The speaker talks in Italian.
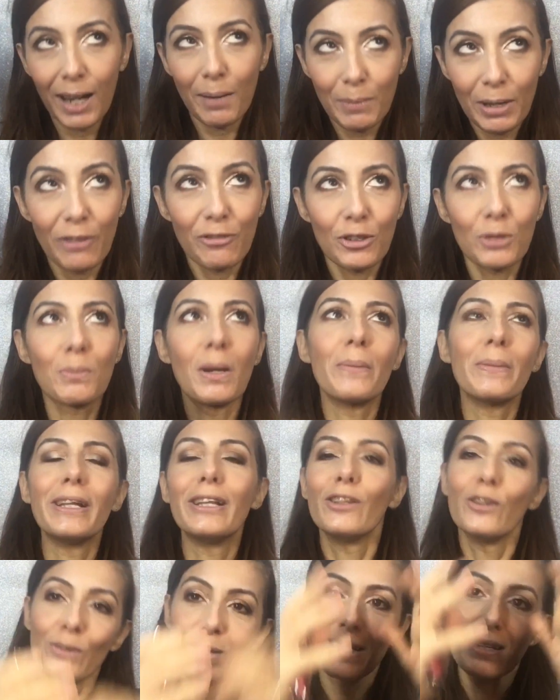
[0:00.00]
mia forma
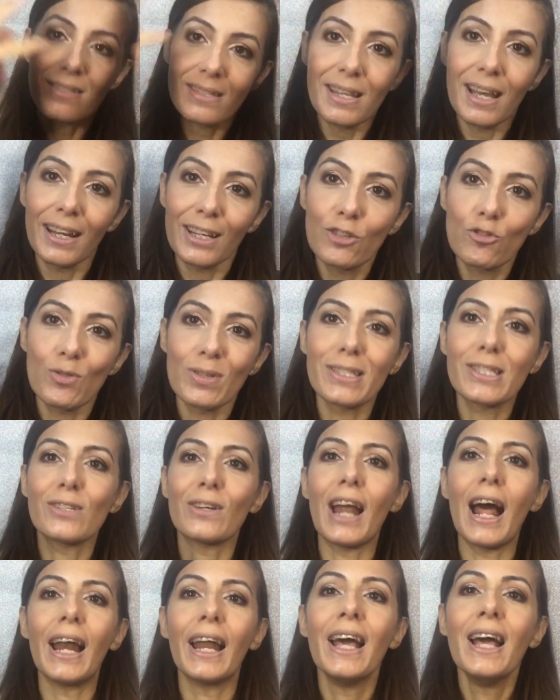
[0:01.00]
migliore sia
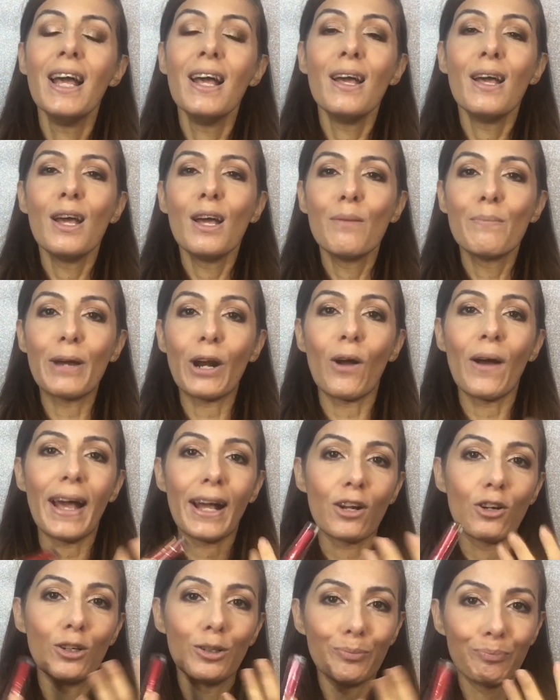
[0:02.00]
eccezionale però
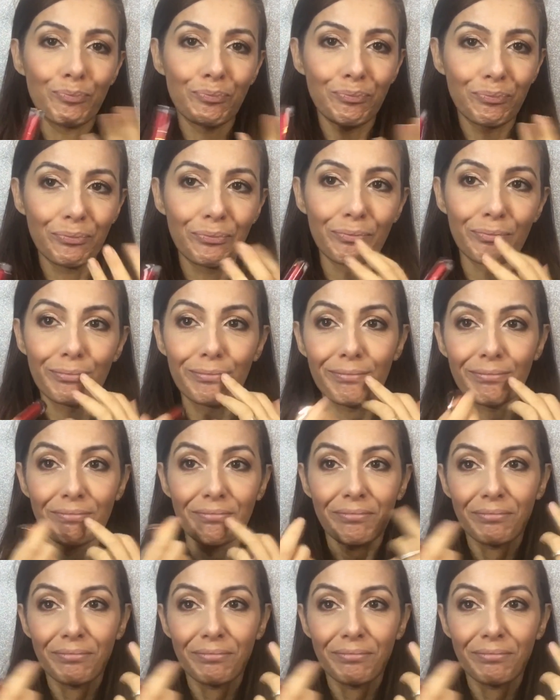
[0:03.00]
ecco... Mm,